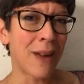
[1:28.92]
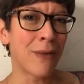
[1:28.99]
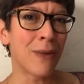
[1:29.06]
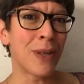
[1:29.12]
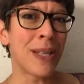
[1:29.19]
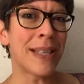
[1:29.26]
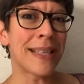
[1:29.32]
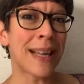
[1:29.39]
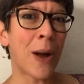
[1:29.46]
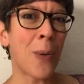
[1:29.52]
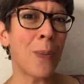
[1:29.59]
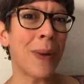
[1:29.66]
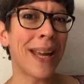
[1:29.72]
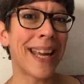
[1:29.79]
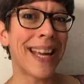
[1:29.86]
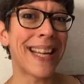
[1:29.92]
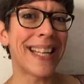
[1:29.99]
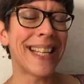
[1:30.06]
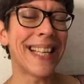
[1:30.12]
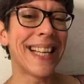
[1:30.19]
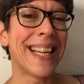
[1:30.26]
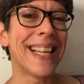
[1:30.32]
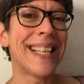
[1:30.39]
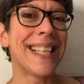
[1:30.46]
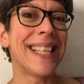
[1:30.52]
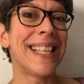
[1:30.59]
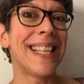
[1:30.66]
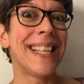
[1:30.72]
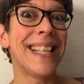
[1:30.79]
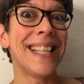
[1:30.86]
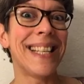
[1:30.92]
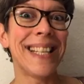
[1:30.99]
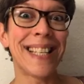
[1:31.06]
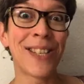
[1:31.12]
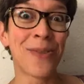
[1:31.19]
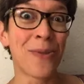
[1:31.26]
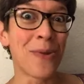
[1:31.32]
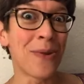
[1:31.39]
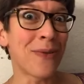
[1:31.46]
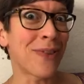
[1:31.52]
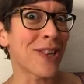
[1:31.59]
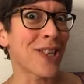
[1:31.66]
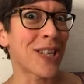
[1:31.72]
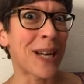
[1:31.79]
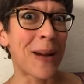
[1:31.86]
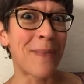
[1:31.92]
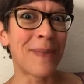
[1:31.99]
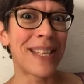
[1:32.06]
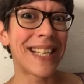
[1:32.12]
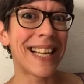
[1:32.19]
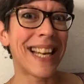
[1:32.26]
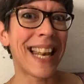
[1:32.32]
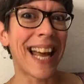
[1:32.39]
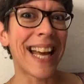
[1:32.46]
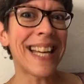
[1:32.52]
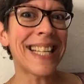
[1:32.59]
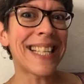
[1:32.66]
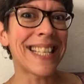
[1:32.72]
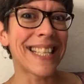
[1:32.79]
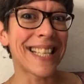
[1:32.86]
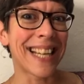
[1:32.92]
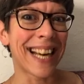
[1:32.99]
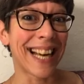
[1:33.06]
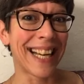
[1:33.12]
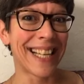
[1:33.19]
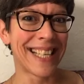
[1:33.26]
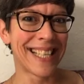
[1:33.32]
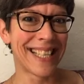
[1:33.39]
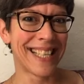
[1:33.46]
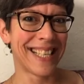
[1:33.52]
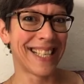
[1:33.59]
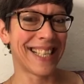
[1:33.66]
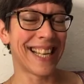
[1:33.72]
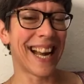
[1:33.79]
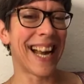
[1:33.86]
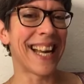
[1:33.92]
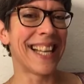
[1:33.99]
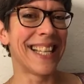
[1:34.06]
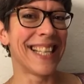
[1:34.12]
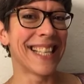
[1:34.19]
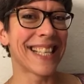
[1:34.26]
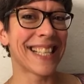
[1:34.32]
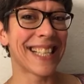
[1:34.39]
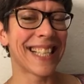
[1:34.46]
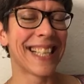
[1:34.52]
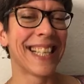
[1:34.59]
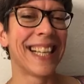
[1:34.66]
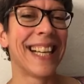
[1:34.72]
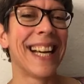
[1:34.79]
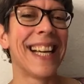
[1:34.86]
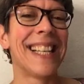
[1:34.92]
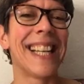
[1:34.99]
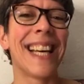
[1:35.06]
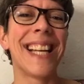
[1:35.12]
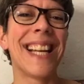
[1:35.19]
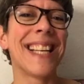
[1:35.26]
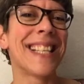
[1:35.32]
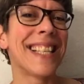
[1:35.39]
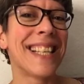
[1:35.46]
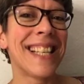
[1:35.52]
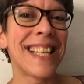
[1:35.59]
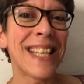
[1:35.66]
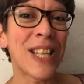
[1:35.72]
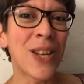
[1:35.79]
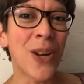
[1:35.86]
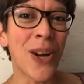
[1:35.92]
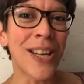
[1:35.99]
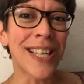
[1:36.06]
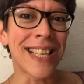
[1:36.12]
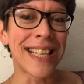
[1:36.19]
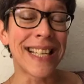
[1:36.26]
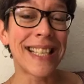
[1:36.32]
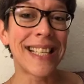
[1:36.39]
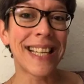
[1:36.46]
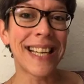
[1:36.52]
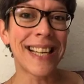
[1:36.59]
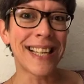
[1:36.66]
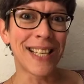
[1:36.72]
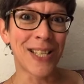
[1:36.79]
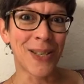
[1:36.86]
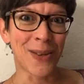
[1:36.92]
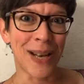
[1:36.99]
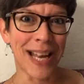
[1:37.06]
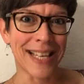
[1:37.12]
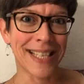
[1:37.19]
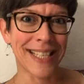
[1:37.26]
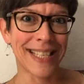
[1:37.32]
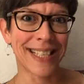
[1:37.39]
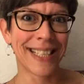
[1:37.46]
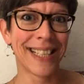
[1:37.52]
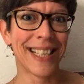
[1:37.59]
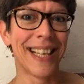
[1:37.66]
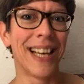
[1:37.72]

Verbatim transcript: wird es darum gehen, dich in diese unverschämte Leichtigkeit des Seins deiner sinnlichen Göttin sinken zu lassen